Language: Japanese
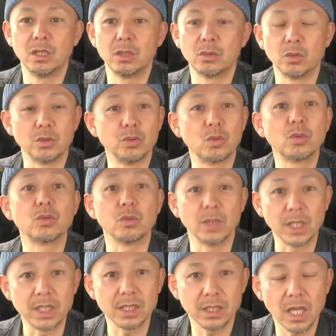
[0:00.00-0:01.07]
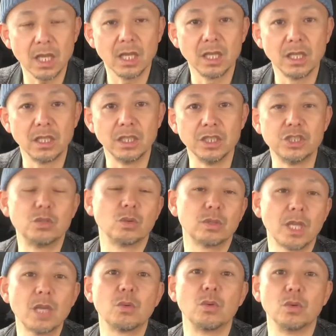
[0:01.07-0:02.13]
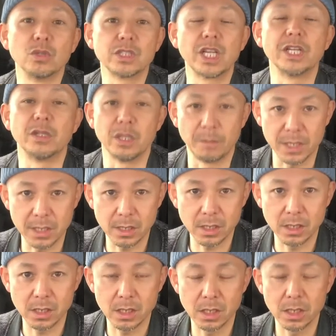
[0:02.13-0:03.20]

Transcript: ということでですね、一度逮捕されています。